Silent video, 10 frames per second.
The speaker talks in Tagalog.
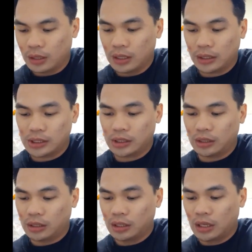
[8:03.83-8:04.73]
Let's
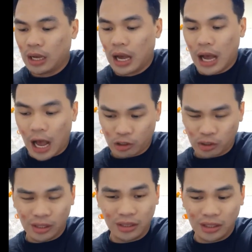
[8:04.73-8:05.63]
see.
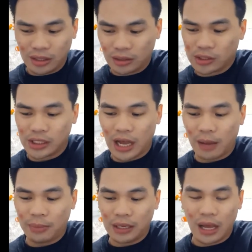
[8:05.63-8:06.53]
Actually, hindi dito
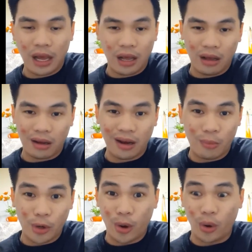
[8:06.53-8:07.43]
sinabi na
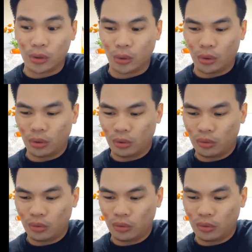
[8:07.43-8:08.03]
kailangan mo ng cotton.